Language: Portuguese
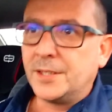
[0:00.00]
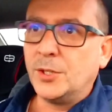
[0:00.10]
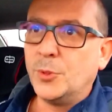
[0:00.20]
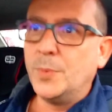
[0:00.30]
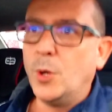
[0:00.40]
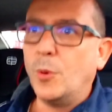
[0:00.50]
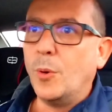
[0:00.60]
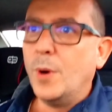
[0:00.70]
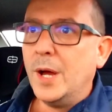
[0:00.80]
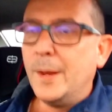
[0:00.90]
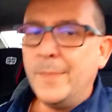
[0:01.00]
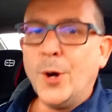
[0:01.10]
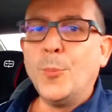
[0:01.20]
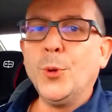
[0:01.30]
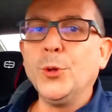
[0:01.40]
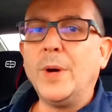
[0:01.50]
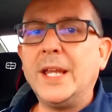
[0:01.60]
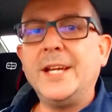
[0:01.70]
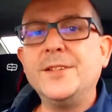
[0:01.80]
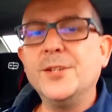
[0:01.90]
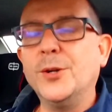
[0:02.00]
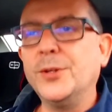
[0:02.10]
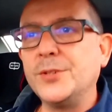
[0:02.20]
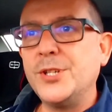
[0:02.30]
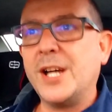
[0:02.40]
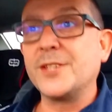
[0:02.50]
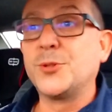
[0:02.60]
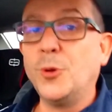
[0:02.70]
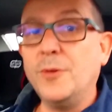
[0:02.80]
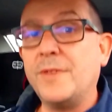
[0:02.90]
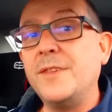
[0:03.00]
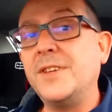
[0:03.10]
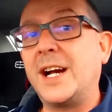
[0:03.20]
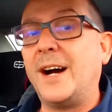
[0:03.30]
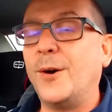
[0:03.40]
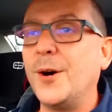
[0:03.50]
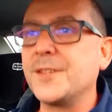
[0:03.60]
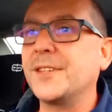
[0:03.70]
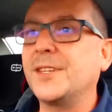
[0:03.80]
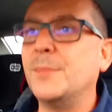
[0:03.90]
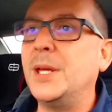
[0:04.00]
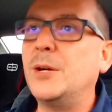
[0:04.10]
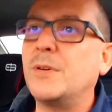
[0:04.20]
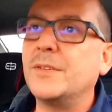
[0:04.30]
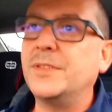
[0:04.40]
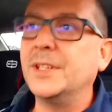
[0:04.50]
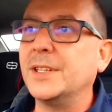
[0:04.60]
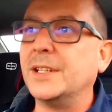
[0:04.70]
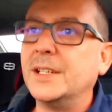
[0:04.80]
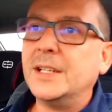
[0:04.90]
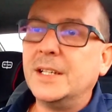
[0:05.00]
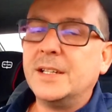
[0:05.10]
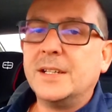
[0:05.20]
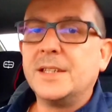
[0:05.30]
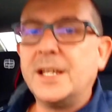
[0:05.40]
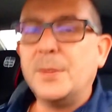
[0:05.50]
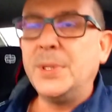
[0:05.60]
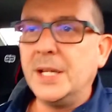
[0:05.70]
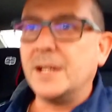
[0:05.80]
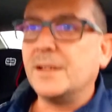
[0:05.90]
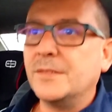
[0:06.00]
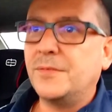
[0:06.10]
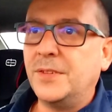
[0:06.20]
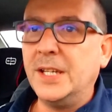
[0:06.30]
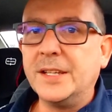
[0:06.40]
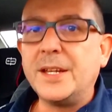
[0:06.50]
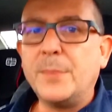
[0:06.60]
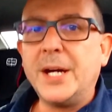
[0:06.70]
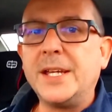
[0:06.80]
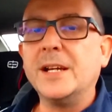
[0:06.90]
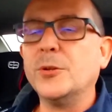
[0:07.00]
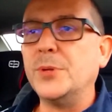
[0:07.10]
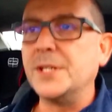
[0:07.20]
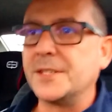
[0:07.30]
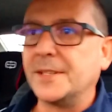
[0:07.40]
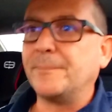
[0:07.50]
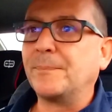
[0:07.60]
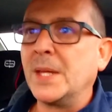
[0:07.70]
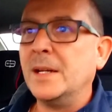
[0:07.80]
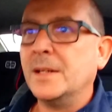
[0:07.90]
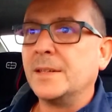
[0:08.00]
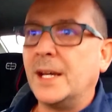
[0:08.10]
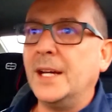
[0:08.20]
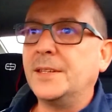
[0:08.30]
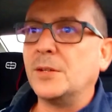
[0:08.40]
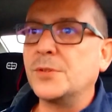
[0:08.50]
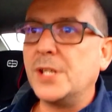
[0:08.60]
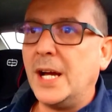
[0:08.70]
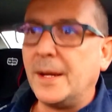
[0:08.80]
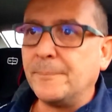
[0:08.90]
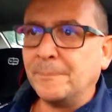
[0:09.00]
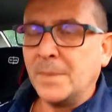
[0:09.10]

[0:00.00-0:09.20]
Então meu meu mundo, além de, de azul, vai ficar rosa também com a vinda da minha filha da Maria Luísa. Ah, Então já